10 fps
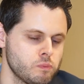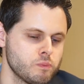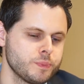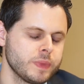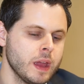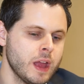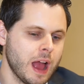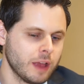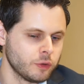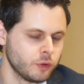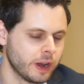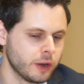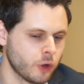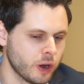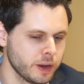Hm. Also so
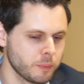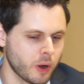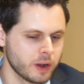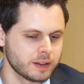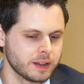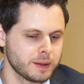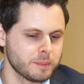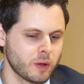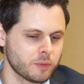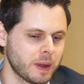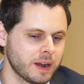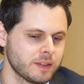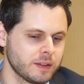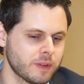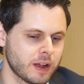der Turning Point ähm, aus meiner
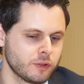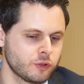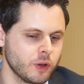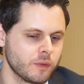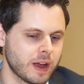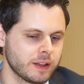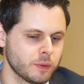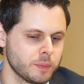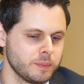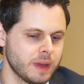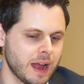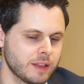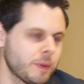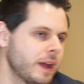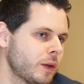Sicht war ein Stück weit so im Jahr
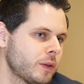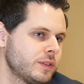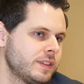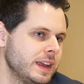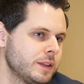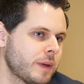2010,